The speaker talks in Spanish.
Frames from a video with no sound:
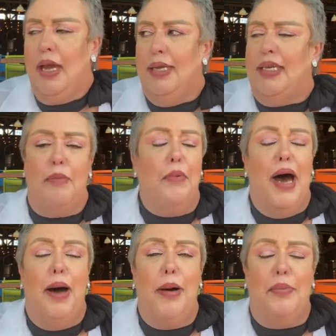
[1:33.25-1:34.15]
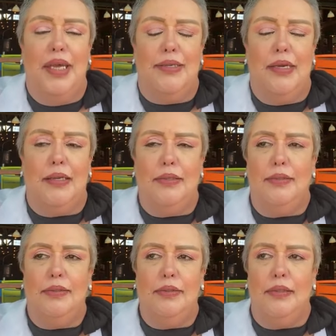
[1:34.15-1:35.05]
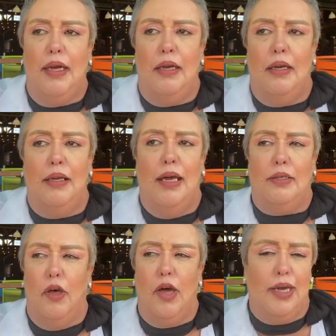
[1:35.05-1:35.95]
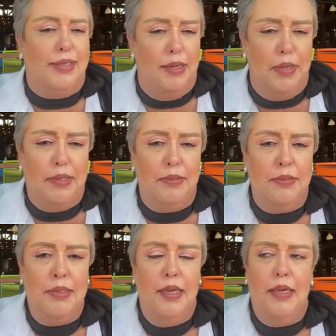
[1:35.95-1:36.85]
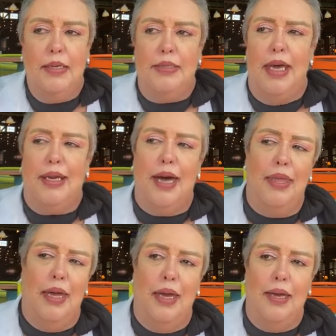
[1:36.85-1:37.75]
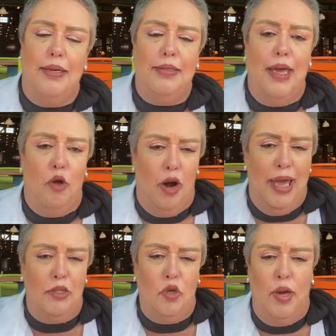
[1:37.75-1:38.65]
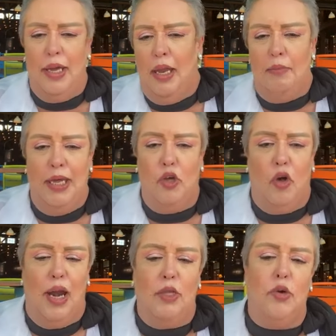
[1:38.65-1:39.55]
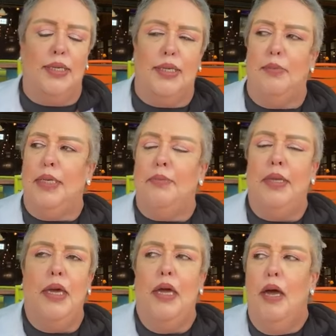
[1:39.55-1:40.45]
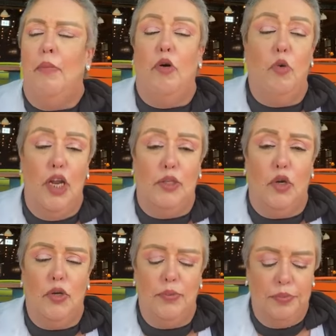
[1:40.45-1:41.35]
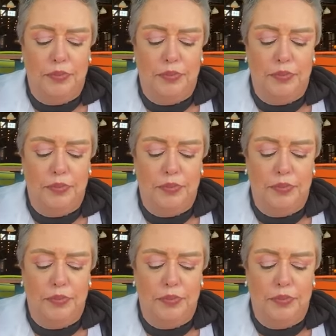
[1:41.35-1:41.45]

que se llama Bahama Breezer en la ciudad de Kissimmee, cerca de, Orlando, en el medio de Orlando y Kissimmee. Muy bonito.